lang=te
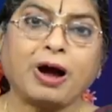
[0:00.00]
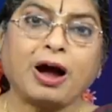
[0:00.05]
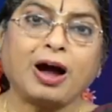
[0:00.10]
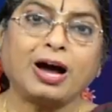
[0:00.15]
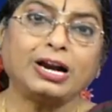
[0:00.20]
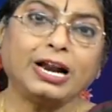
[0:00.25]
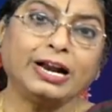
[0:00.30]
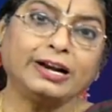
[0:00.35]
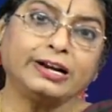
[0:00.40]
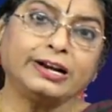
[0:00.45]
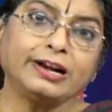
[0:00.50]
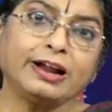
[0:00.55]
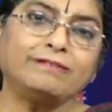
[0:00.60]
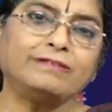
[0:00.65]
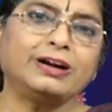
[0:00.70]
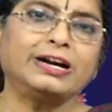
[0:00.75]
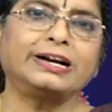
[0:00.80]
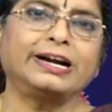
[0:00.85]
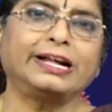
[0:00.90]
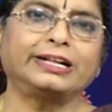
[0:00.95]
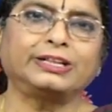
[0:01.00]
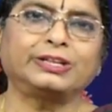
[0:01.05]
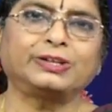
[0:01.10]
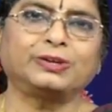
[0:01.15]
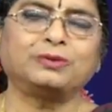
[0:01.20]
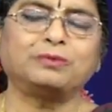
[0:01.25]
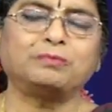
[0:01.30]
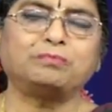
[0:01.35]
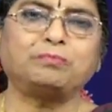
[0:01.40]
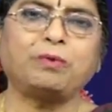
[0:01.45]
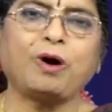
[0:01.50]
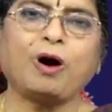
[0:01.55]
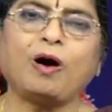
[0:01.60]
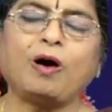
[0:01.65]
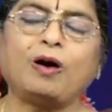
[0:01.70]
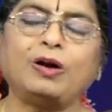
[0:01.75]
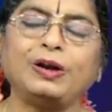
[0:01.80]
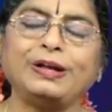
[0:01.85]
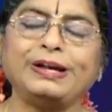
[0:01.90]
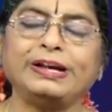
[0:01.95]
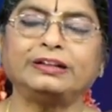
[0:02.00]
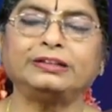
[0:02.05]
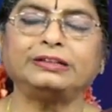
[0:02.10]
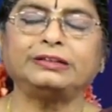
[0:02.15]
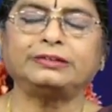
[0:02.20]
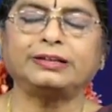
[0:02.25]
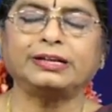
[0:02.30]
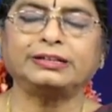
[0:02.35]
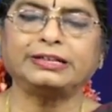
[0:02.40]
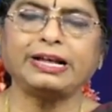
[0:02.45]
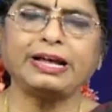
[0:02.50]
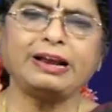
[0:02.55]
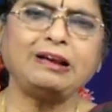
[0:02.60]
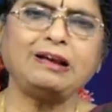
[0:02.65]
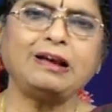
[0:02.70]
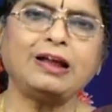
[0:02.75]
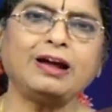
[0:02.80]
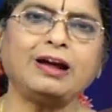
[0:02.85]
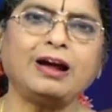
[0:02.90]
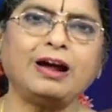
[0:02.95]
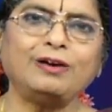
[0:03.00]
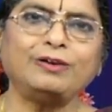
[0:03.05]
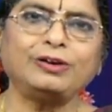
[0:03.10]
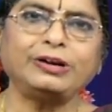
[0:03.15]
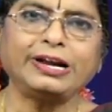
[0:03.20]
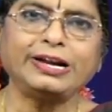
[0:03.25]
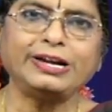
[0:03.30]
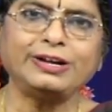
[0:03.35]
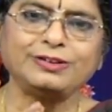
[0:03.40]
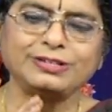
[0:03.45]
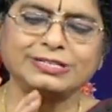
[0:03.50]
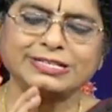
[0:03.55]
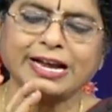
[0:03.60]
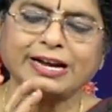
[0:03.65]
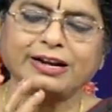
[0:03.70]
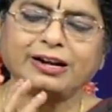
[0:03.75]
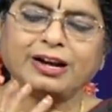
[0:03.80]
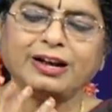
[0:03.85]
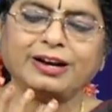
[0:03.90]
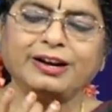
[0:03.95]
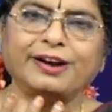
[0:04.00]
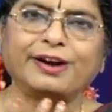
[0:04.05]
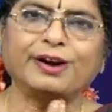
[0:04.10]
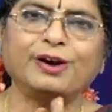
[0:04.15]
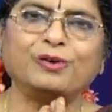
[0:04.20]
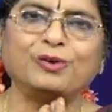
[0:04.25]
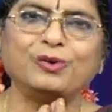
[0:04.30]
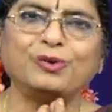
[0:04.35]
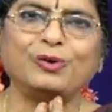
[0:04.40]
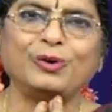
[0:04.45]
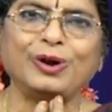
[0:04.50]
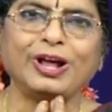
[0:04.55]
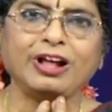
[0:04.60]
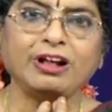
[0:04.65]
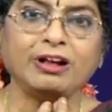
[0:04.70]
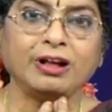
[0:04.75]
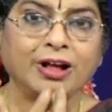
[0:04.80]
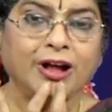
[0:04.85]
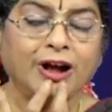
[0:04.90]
పాలన్న వన్నత్తు పాలు ఎంత తెల్లగా ఉంటాయో శంఖన్ రంగు కూడా